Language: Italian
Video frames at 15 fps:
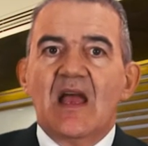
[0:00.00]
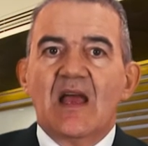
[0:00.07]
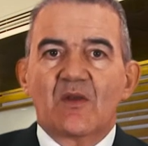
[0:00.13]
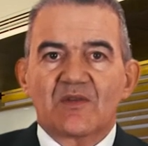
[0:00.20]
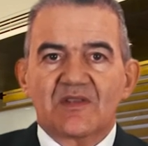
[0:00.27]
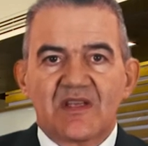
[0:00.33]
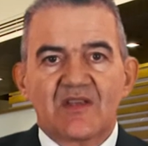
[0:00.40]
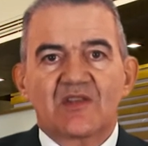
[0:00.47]

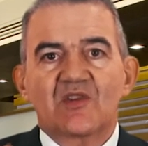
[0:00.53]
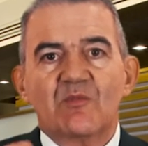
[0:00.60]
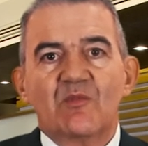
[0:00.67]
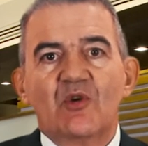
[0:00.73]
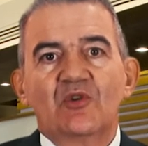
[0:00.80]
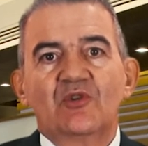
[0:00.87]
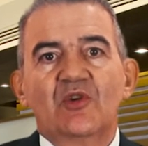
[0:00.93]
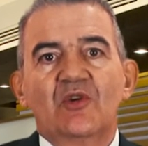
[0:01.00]
Allo stesso
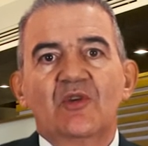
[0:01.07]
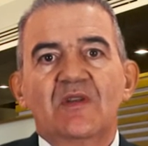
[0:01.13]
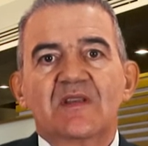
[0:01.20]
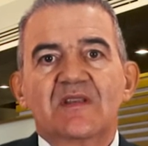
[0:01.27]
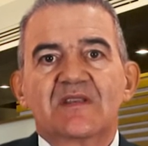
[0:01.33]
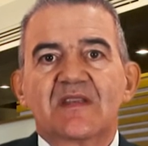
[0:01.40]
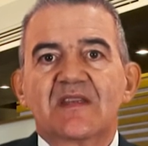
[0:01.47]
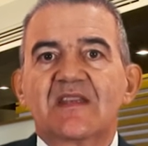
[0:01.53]
modo,
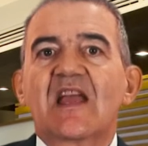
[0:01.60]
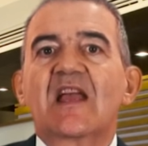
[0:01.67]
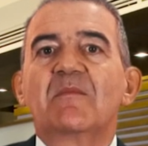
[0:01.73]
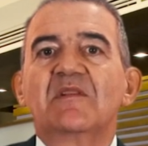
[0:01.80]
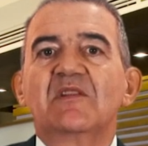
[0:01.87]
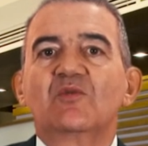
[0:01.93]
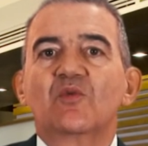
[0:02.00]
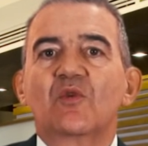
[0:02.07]
se
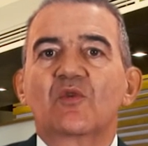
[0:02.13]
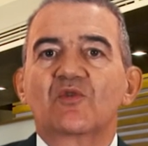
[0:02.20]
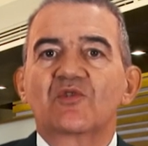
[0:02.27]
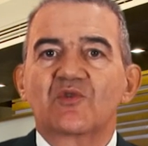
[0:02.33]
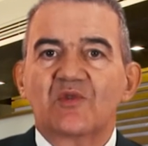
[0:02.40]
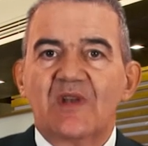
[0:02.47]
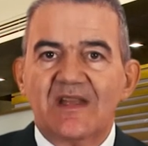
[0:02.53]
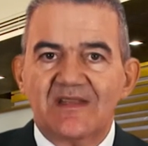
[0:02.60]
chiami il tuo
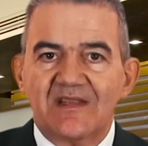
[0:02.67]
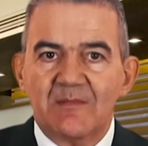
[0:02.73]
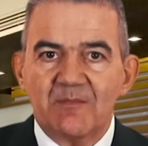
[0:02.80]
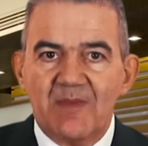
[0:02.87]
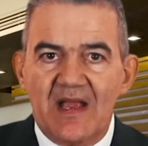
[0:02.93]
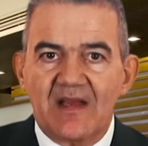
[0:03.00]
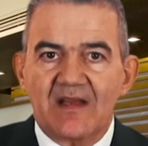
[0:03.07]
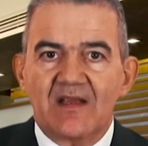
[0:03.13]
consulente in
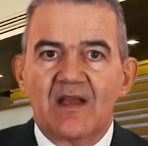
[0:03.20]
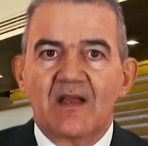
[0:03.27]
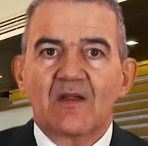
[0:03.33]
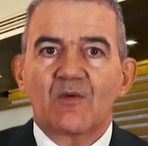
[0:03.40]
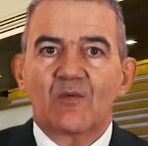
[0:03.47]
banca,